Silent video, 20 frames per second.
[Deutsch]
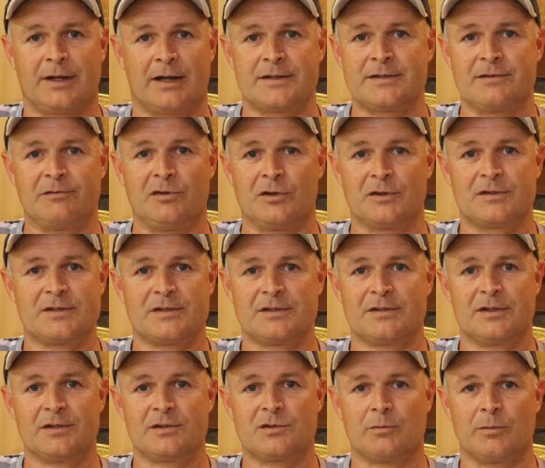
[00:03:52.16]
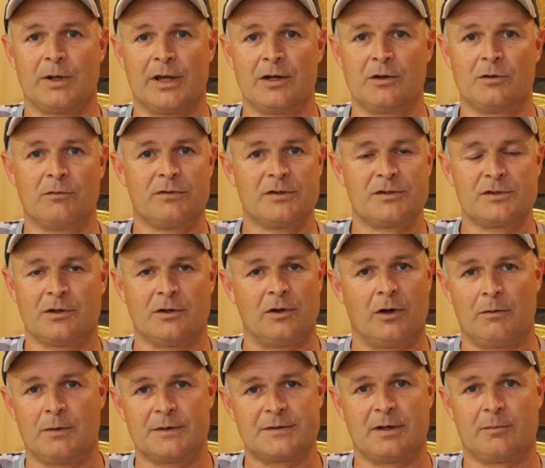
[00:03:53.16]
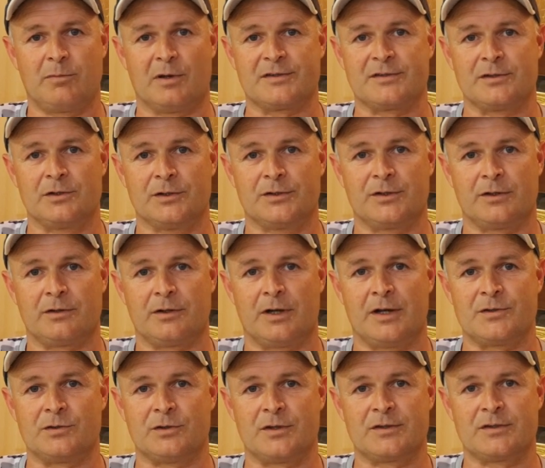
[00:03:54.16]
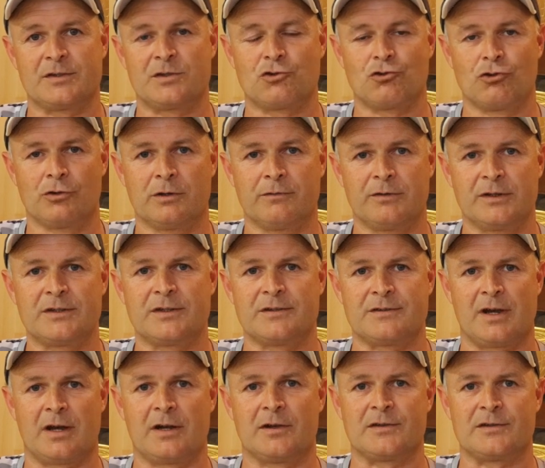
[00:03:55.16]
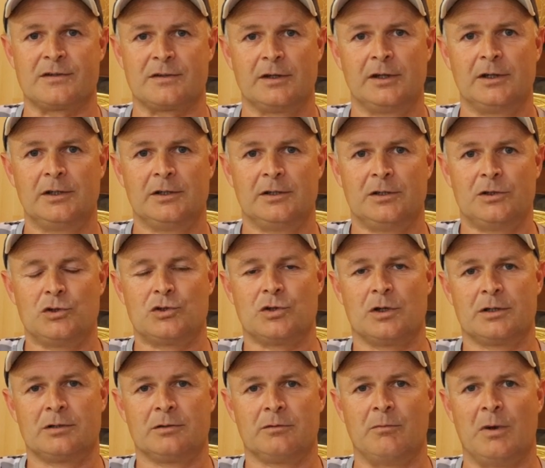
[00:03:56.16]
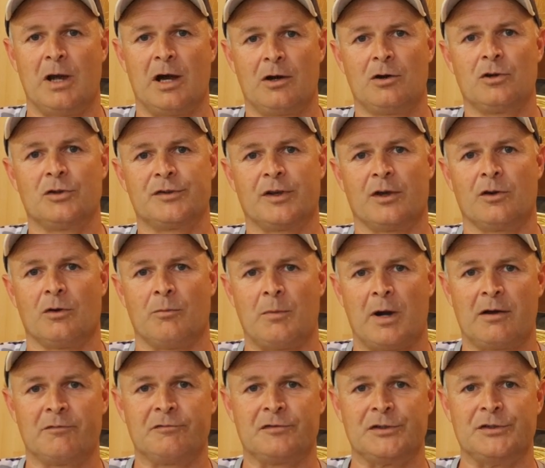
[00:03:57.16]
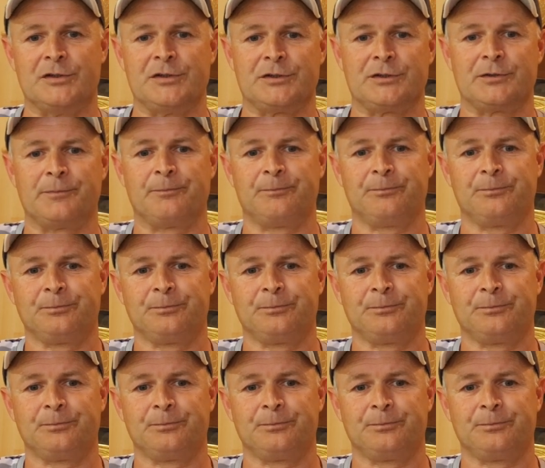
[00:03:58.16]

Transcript: 13, 14 sind zum Ring und wissen genau, was da passiert. Also das ist schon eine wichtige Sache, das sollten mehrere Trainer machen, finde ich.